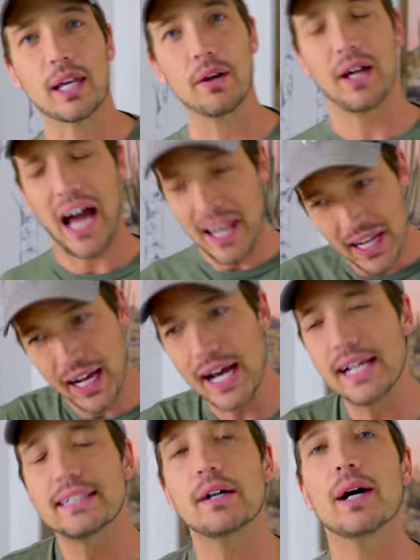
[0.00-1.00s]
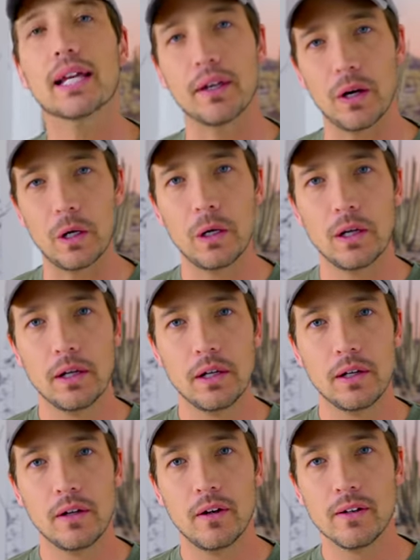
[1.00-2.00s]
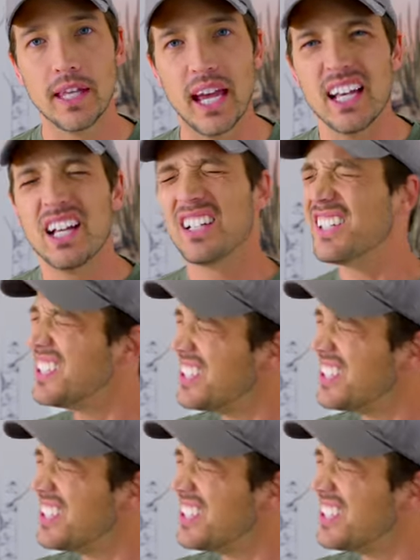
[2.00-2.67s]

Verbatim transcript: わけよ。穴が開いたわけよ。ね、